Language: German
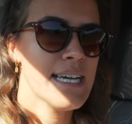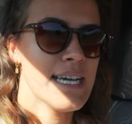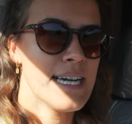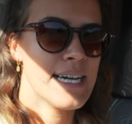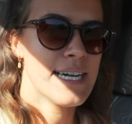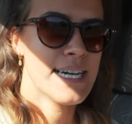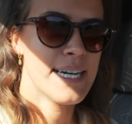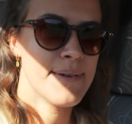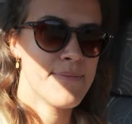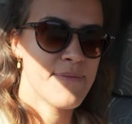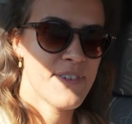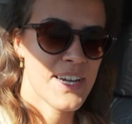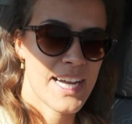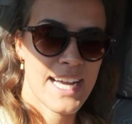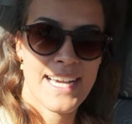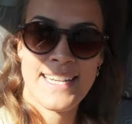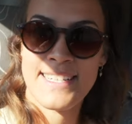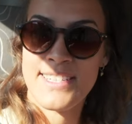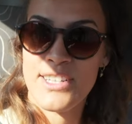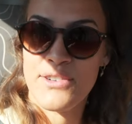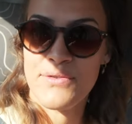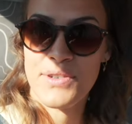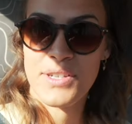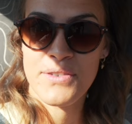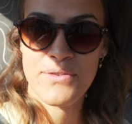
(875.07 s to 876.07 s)
Ähm, wir
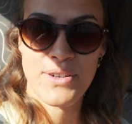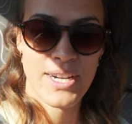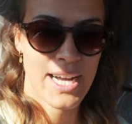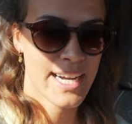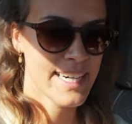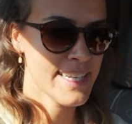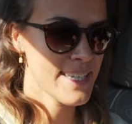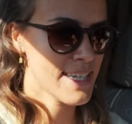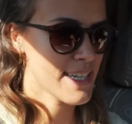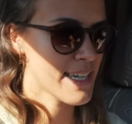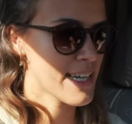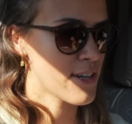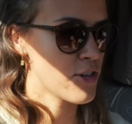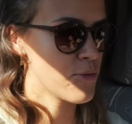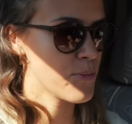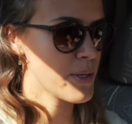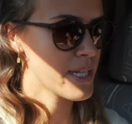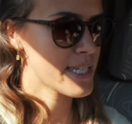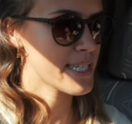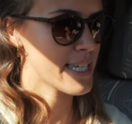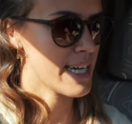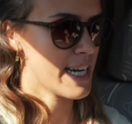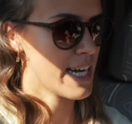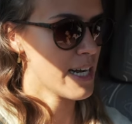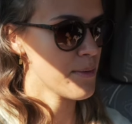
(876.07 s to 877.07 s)
reisen auf jeden Fall einige
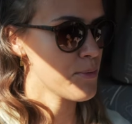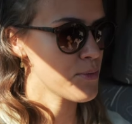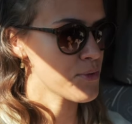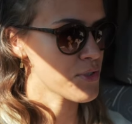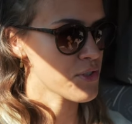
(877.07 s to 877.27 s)
Kilometer ab